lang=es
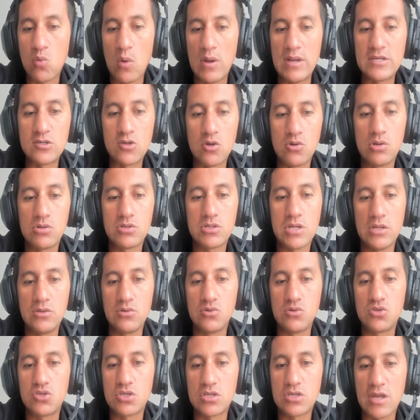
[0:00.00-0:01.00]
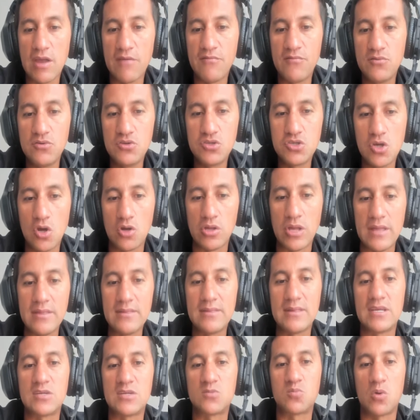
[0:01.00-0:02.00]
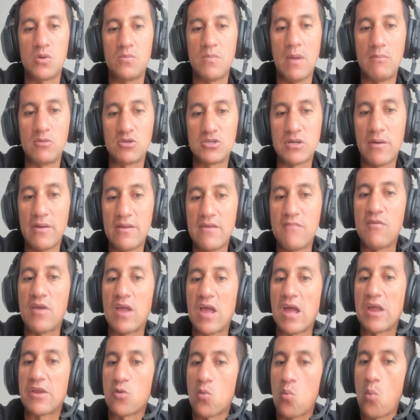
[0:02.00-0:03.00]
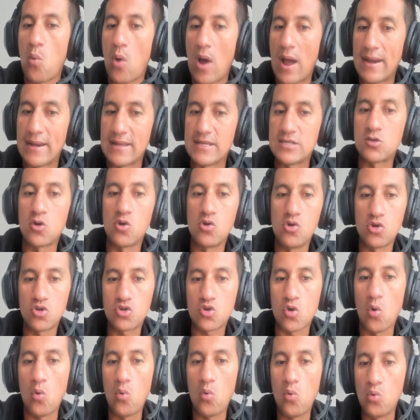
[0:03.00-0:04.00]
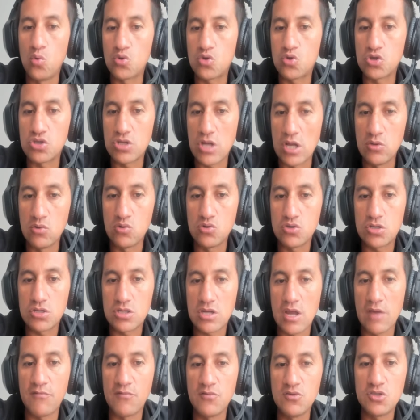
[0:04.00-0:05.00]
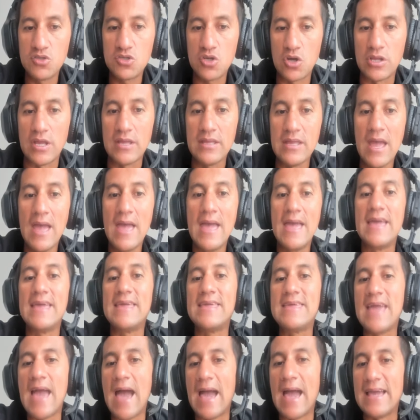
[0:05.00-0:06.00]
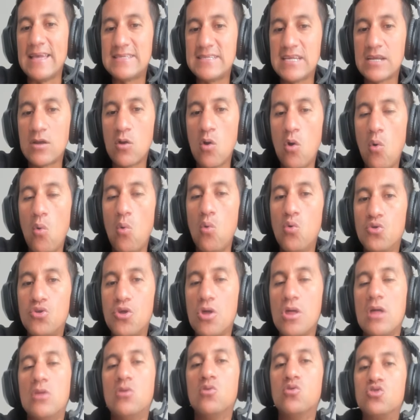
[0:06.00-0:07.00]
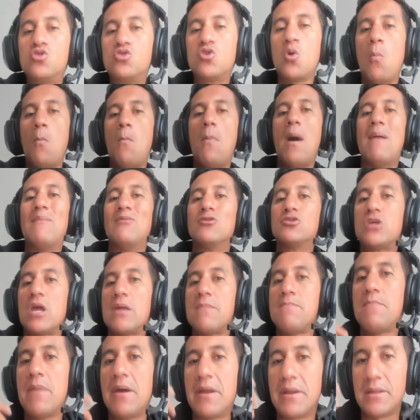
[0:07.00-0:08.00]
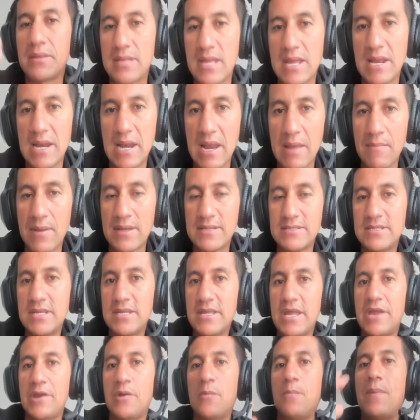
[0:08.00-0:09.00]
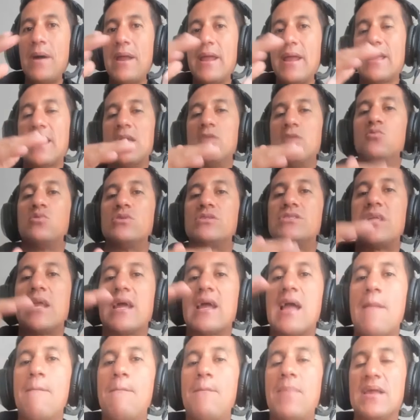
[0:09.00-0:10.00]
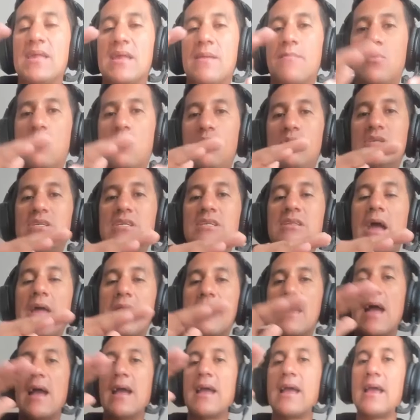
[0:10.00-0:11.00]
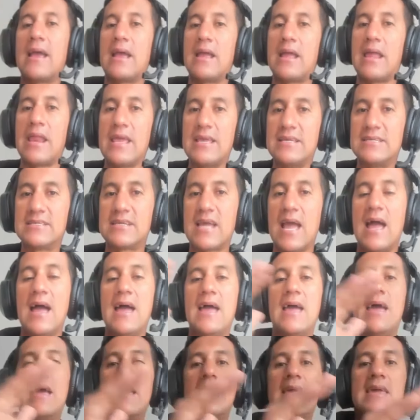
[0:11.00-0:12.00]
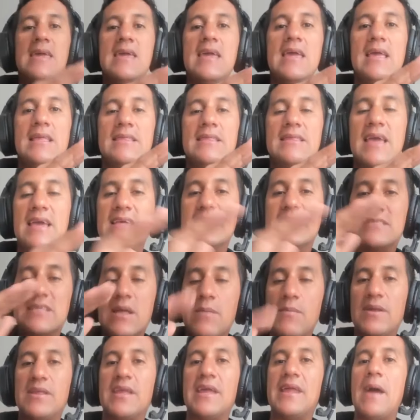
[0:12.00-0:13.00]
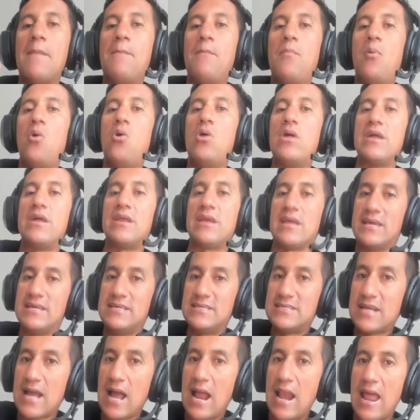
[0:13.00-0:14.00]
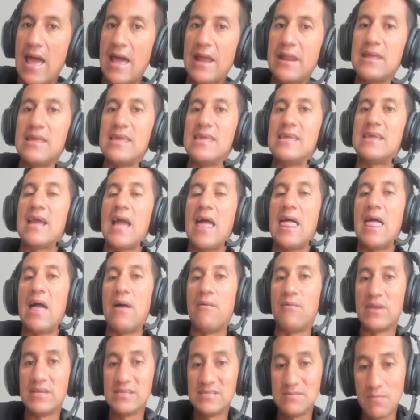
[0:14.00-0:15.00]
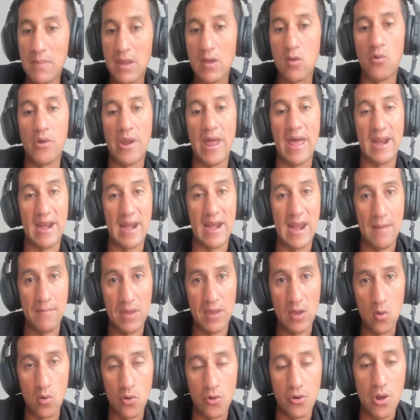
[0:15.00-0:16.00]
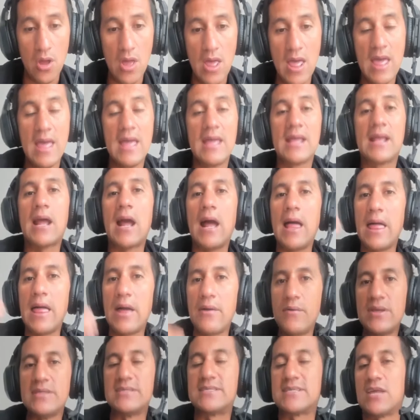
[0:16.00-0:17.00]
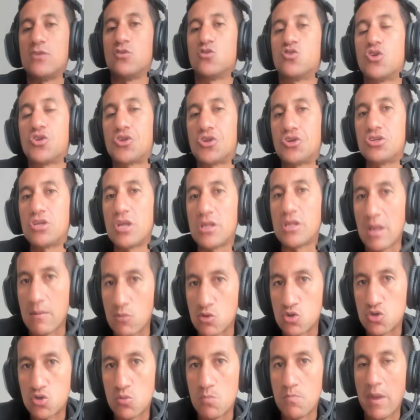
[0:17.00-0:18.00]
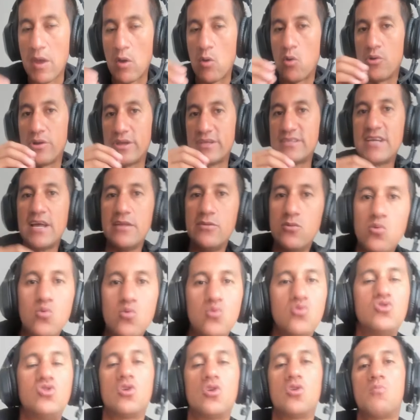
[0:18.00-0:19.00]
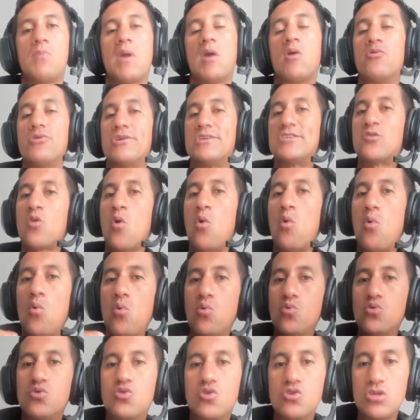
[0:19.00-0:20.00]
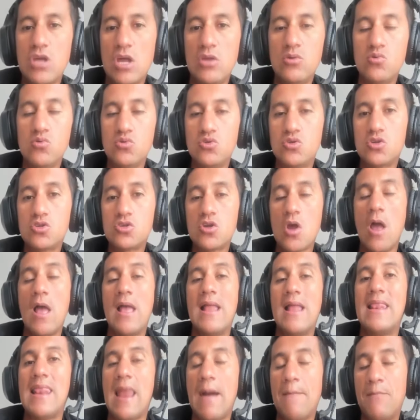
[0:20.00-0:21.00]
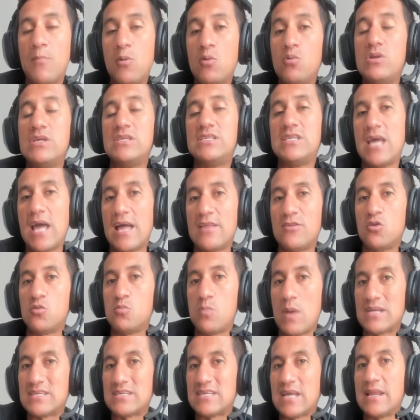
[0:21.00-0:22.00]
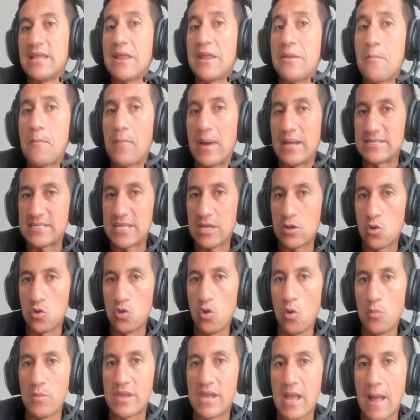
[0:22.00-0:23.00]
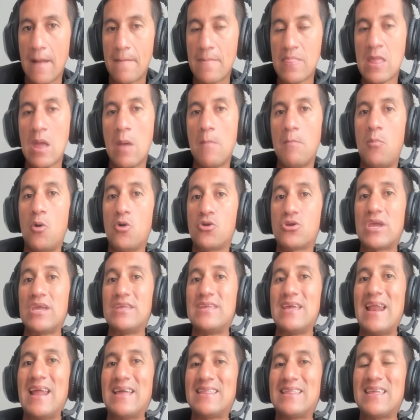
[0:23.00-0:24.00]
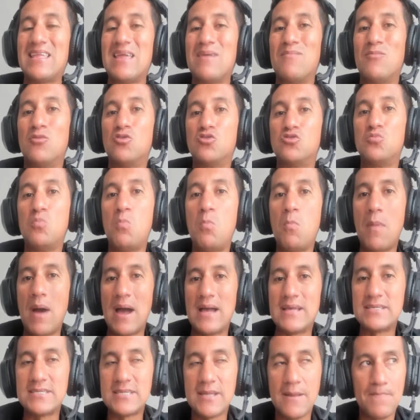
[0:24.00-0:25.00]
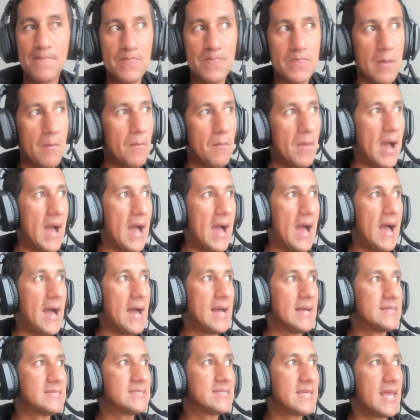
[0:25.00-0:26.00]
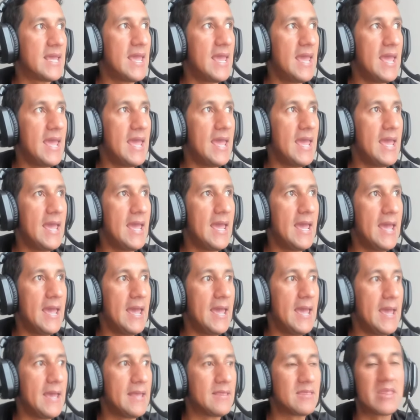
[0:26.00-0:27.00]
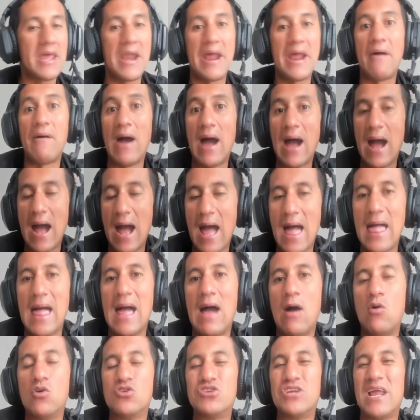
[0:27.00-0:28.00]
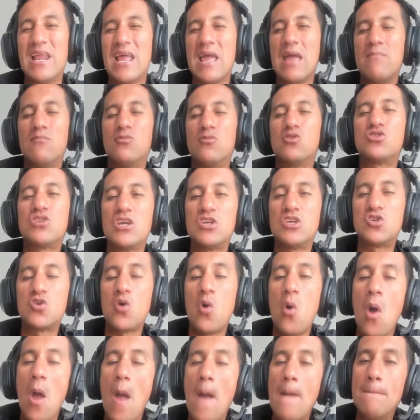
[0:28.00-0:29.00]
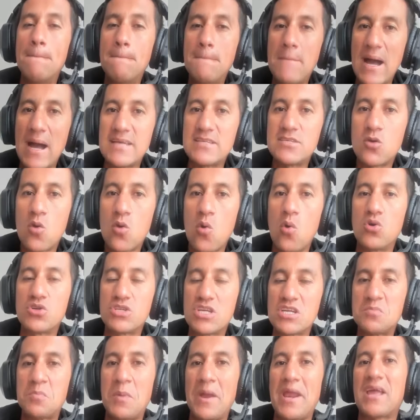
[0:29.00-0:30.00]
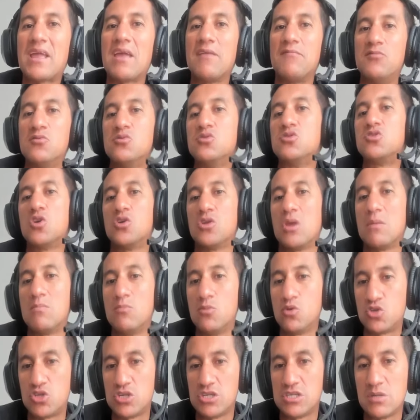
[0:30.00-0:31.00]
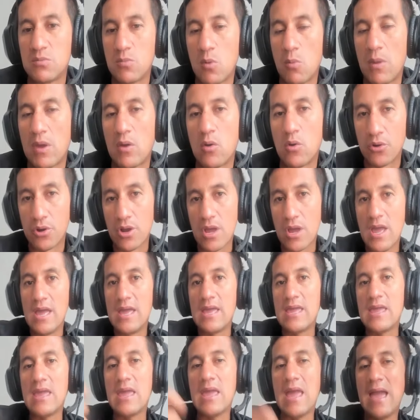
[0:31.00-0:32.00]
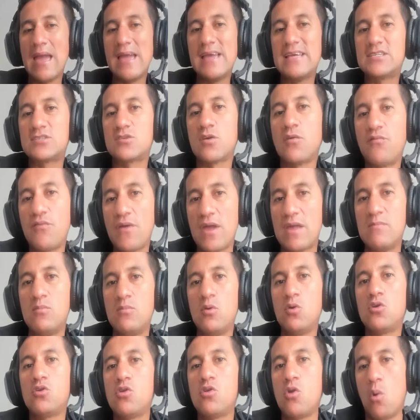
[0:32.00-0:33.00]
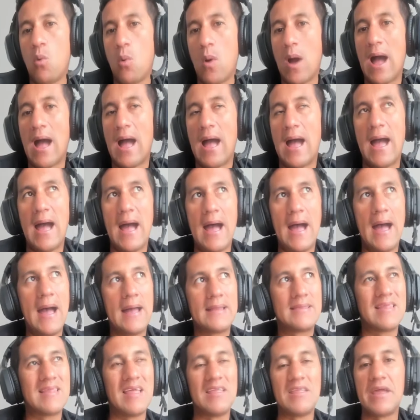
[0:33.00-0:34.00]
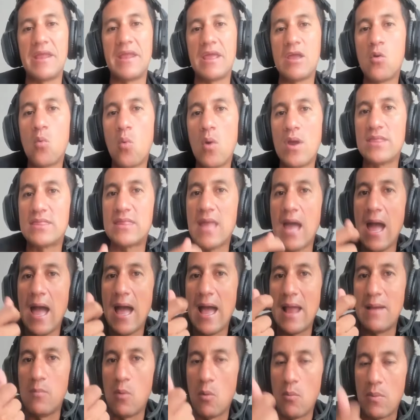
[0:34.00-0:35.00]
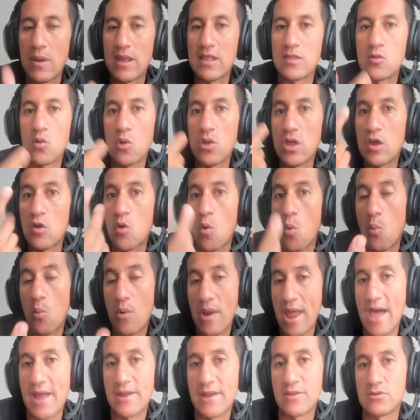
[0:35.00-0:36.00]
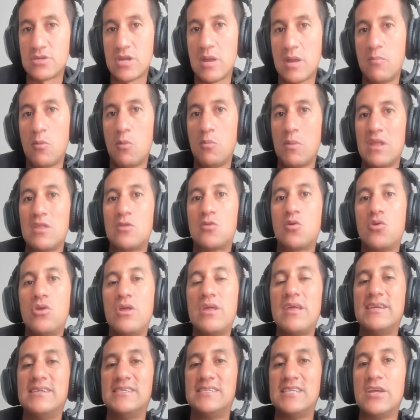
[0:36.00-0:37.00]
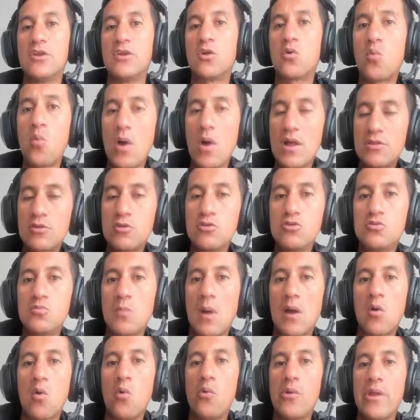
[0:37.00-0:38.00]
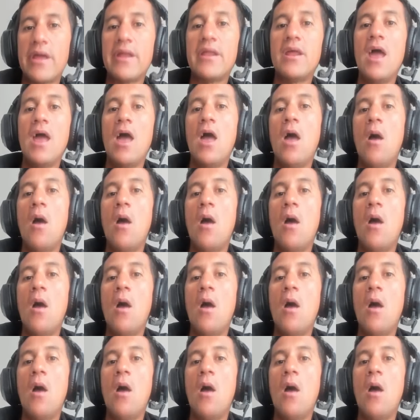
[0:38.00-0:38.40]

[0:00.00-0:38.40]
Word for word: cuáles son los anuncios que funcionan, después vamos a verificar cuáles son los conjuntos de anuncios que funcionan y a ese conjunto de anuncios vamos a invertirle más dinero para que nuestra campaña publicitaria crezca y de esta manera poder escalar y cada vez mejorarla mejor. Cada vez que nosotros tenemos mejores anuncios, mejores conjuntos de anuncios, la publicidad nos va a salir más económica porque ya la tenemos más más eh, trabajada o ya le hemos hecho más cosas para que funcione muchísimo mejor. Y esto Facebook lo va a tener en cuenta al momento de cobrarnos, al momento de decir cuánto nos va a cobrar